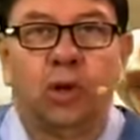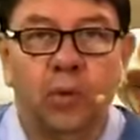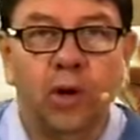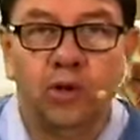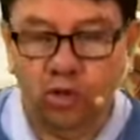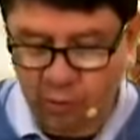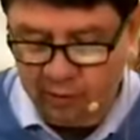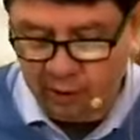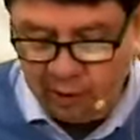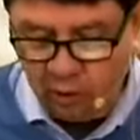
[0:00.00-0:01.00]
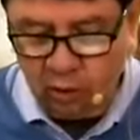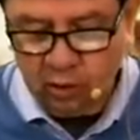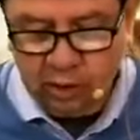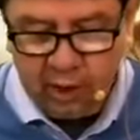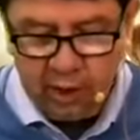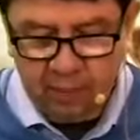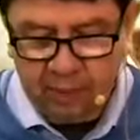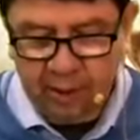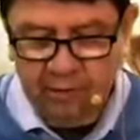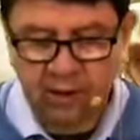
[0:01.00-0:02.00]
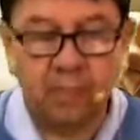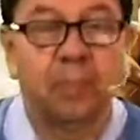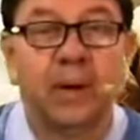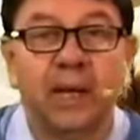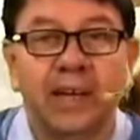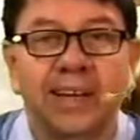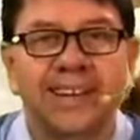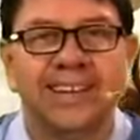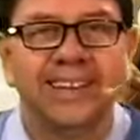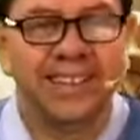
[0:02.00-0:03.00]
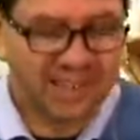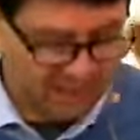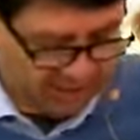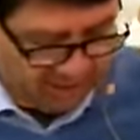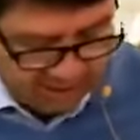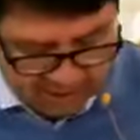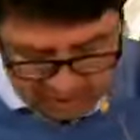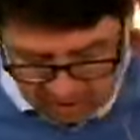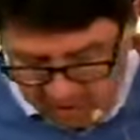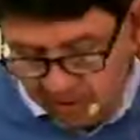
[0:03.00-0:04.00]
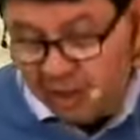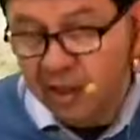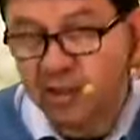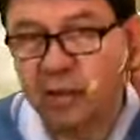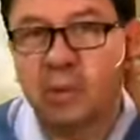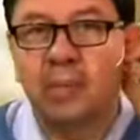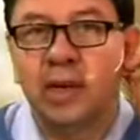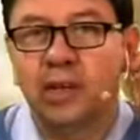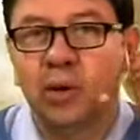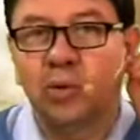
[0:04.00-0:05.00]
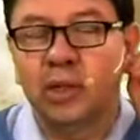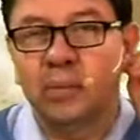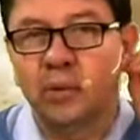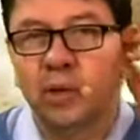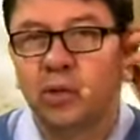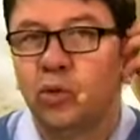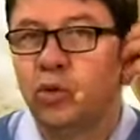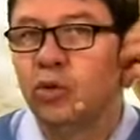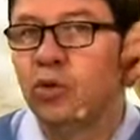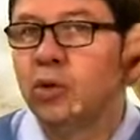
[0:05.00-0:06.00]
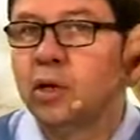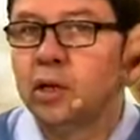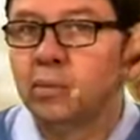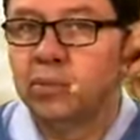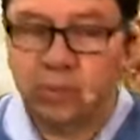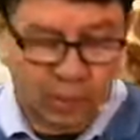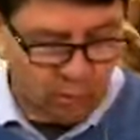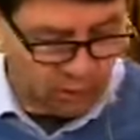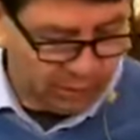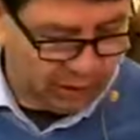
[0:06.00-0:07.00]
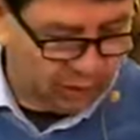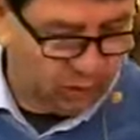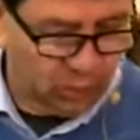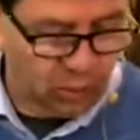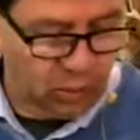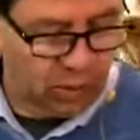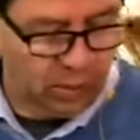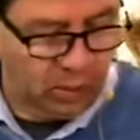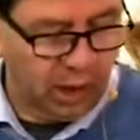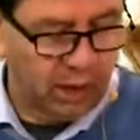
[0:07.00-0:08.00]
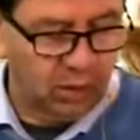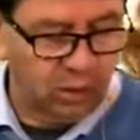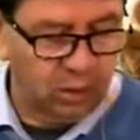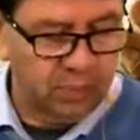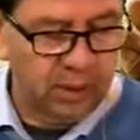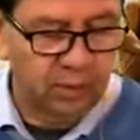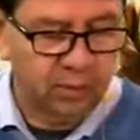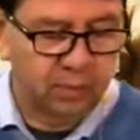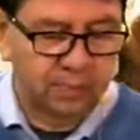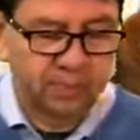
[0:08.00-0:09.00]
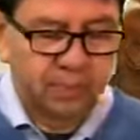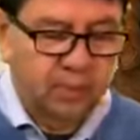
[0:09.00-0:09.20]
bueno y su misericordia es para siempre. Eh, eh, bienvenido a un tiempo de estudio. Eh, estamos comenzando un poco demorado hoy, pero